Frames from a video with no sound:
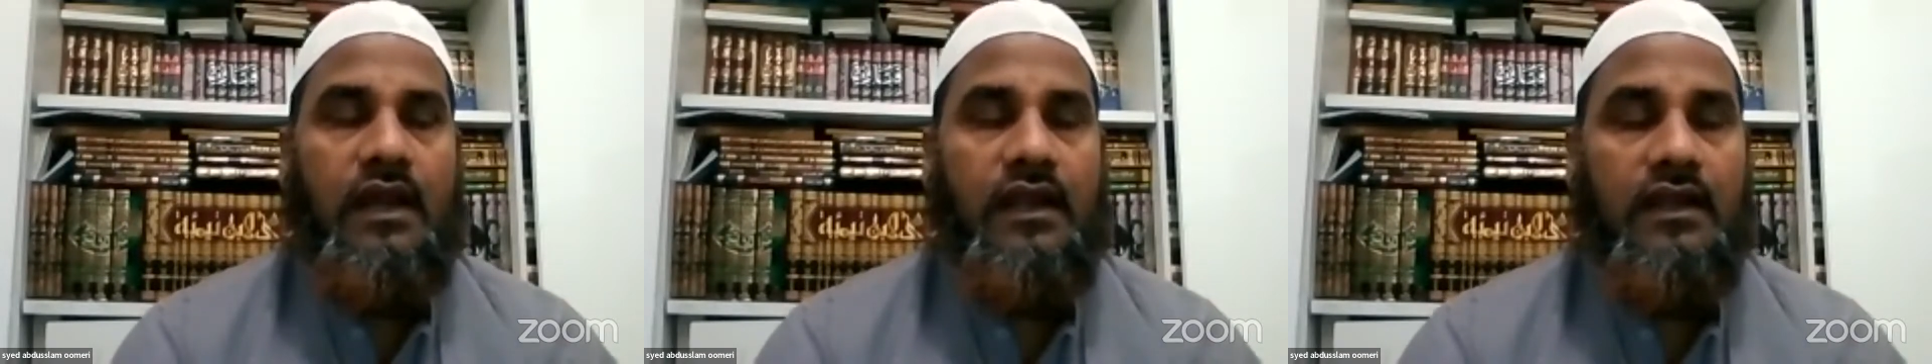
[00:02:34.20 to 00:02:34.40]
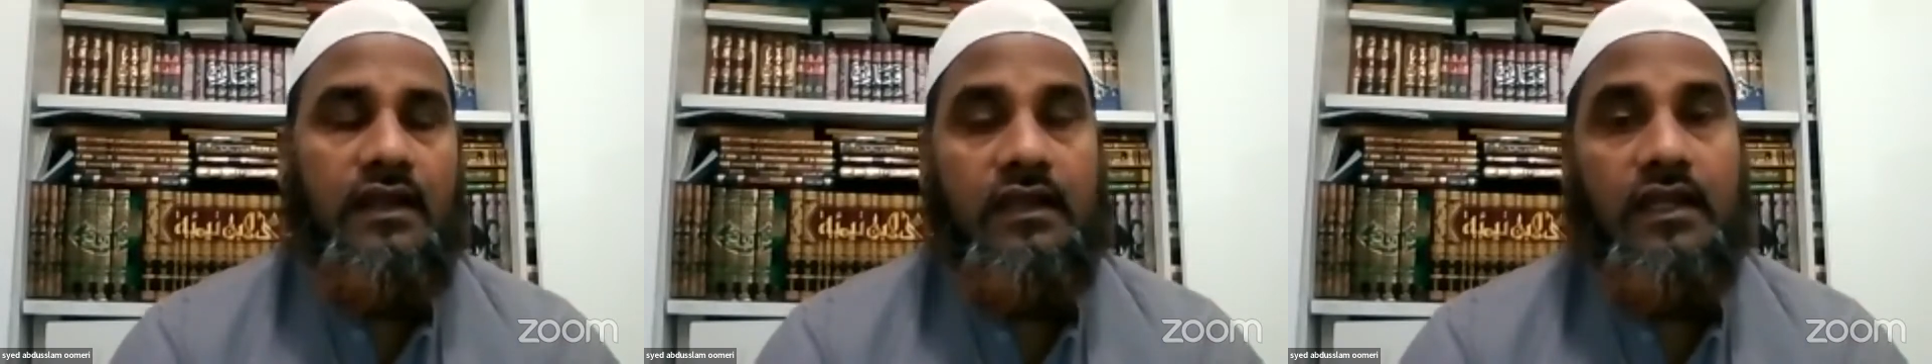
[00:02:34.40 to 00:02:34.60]

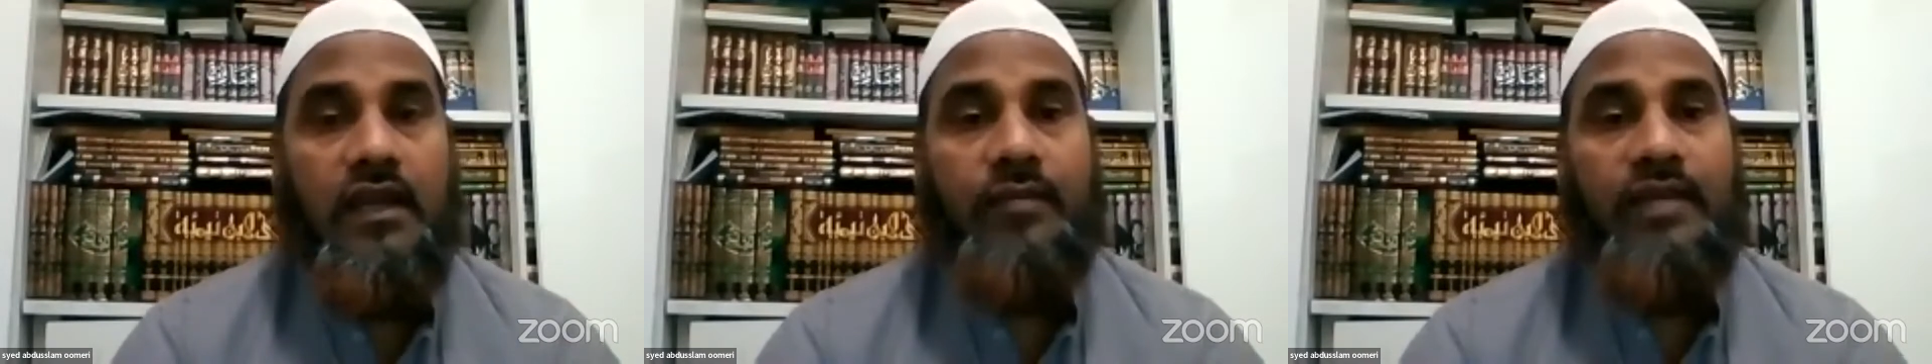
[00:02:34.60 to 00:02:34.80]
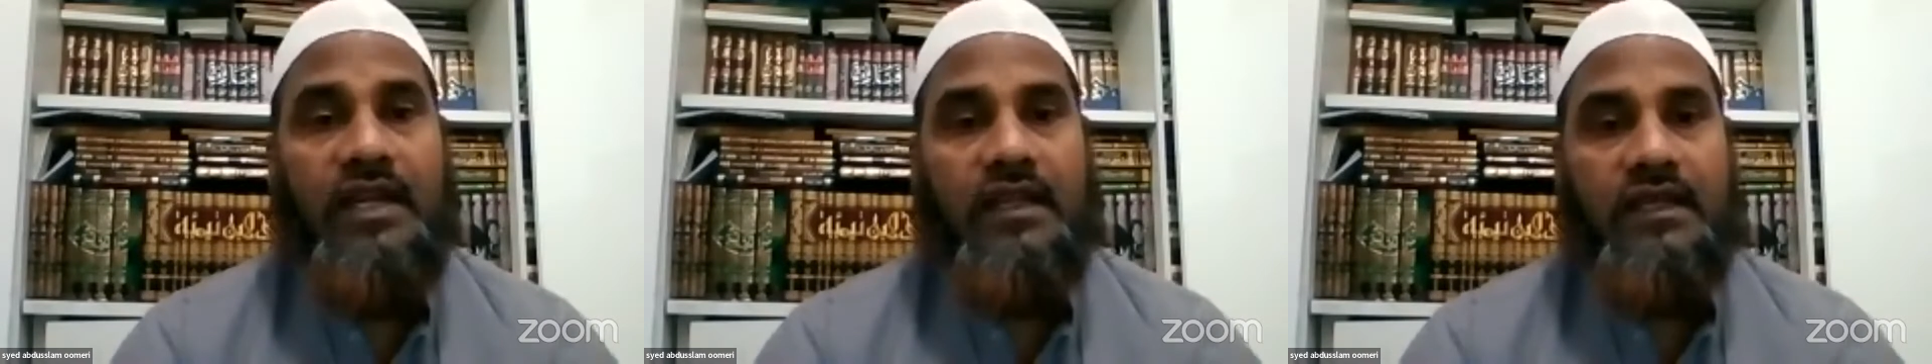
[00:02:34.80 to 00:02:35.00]
ఆ
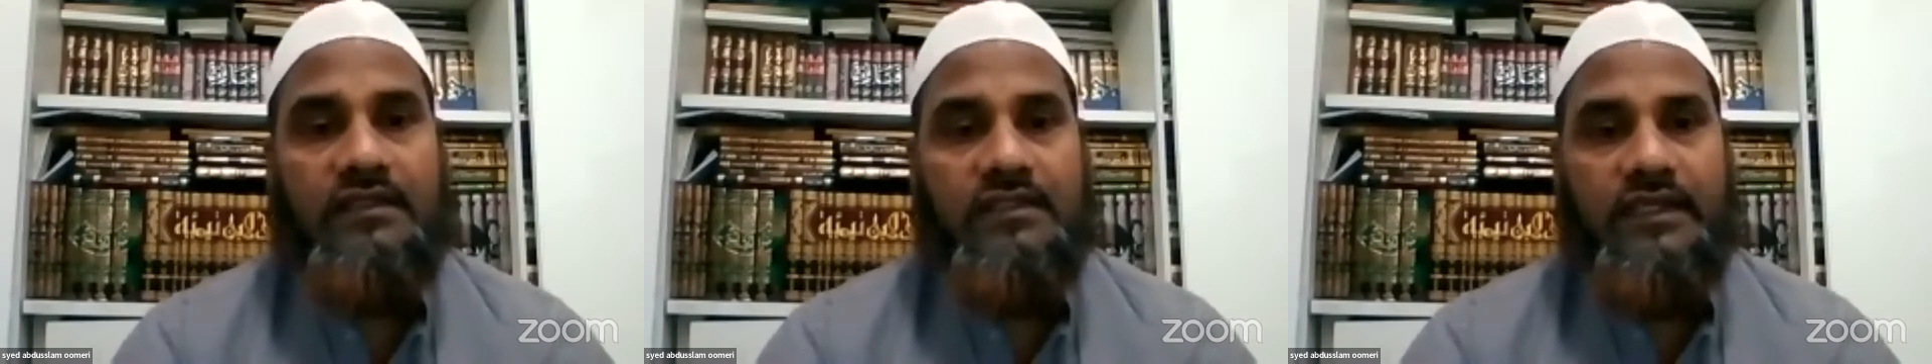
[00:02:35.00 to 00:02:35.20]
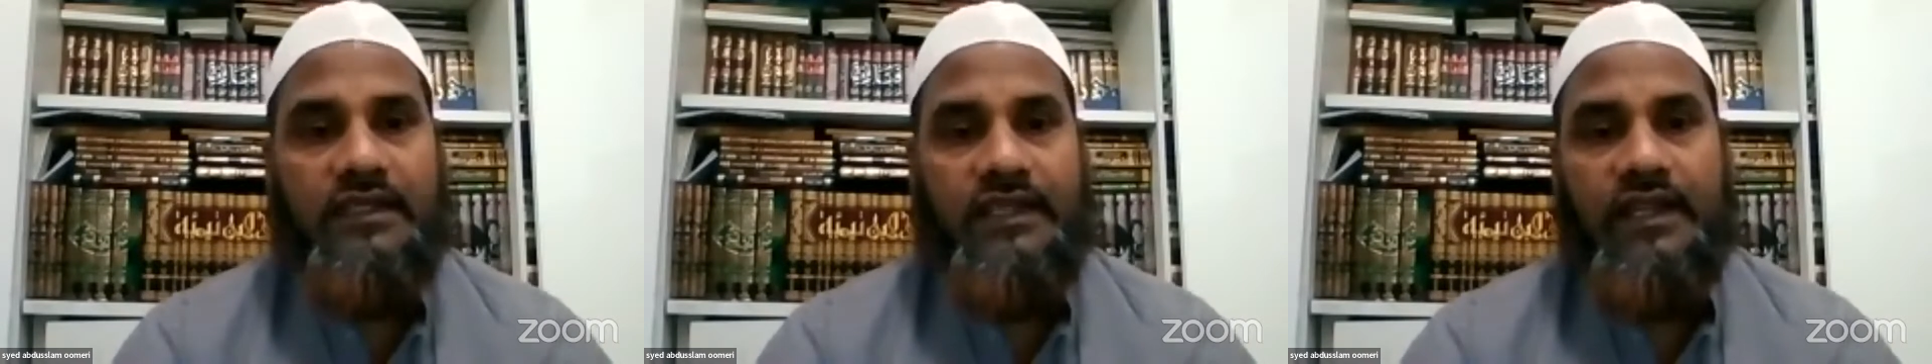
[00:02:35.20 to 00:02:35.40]
రకంగా మన
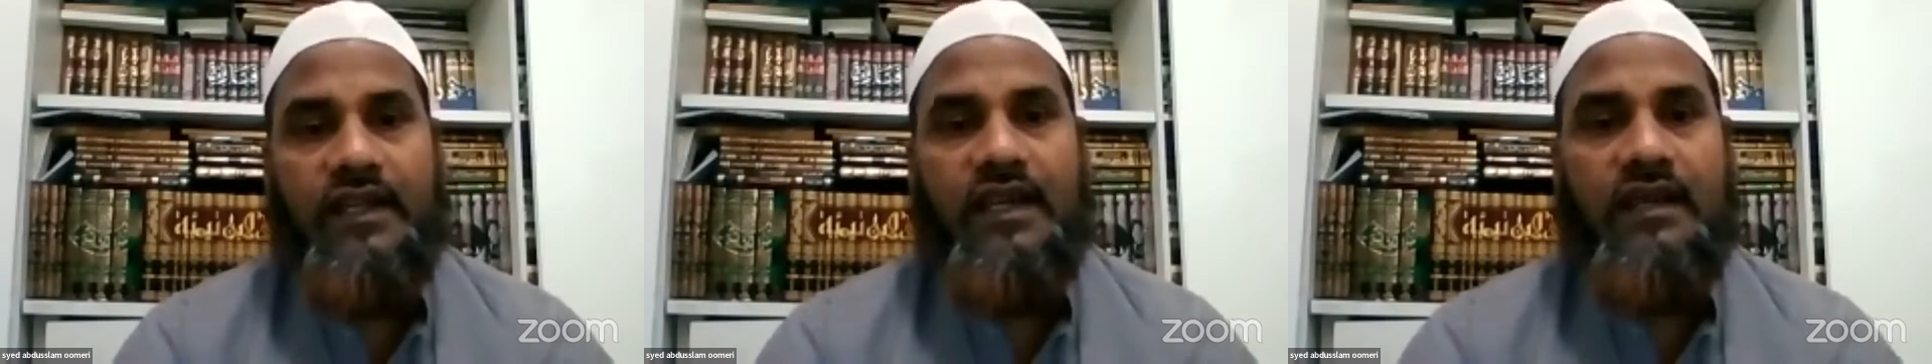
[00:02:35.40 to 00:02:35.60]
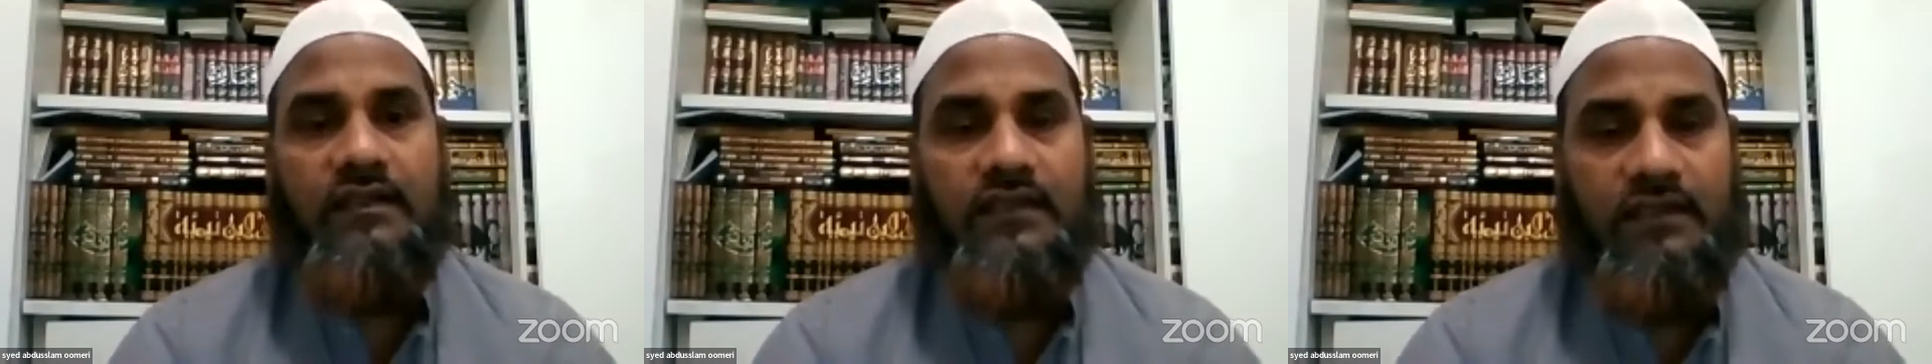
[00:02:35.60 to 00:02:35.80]
గత
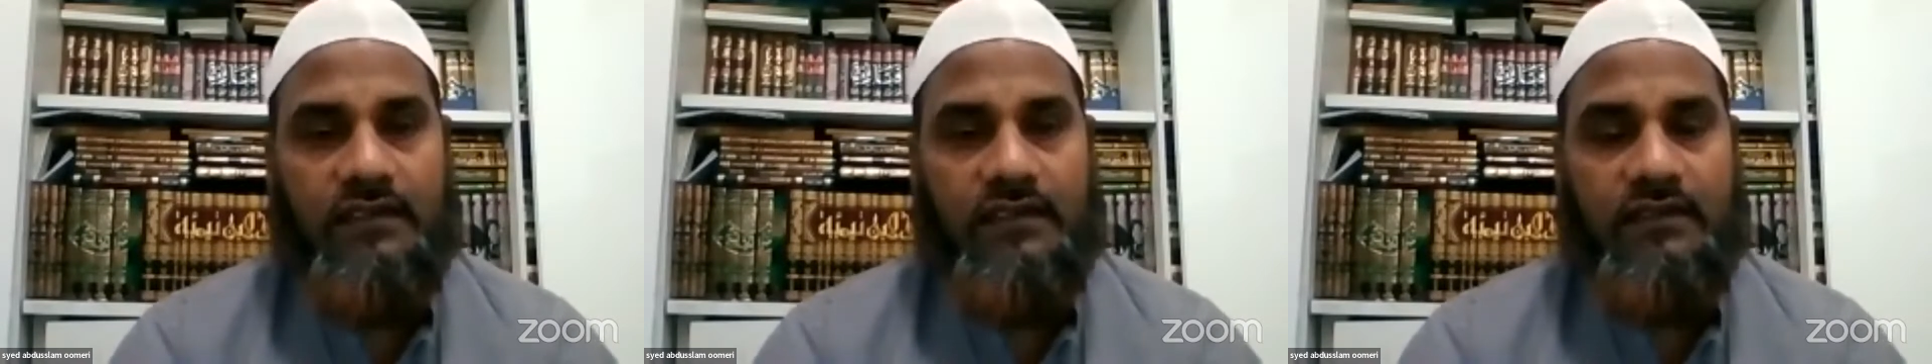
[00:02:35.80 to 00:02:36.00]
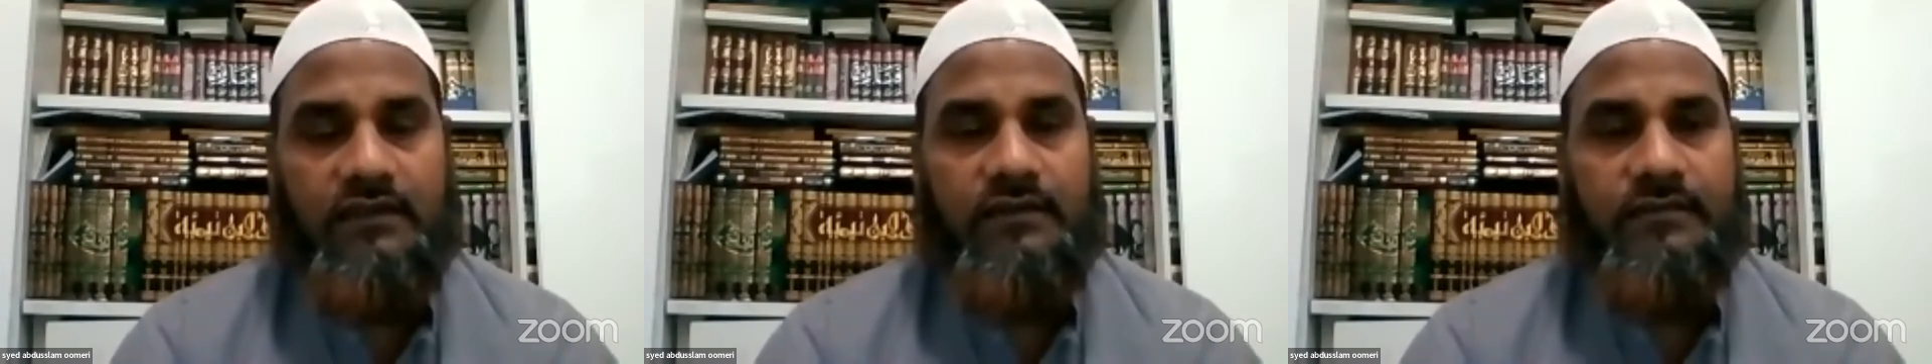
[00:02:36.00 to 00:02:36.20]

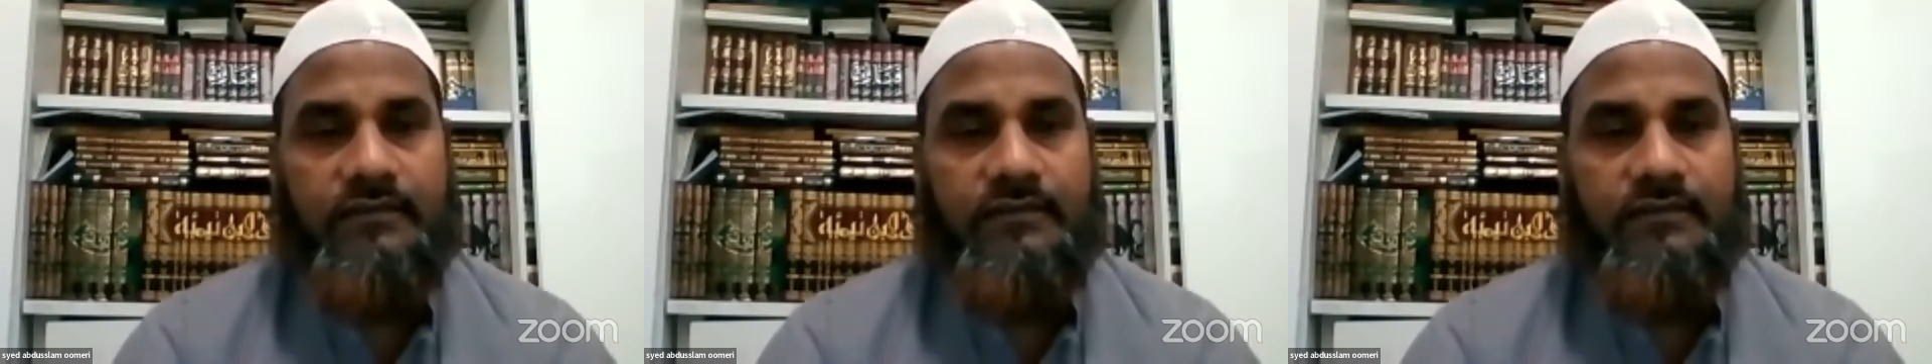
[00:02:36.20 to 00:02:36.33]
ఏడాదిని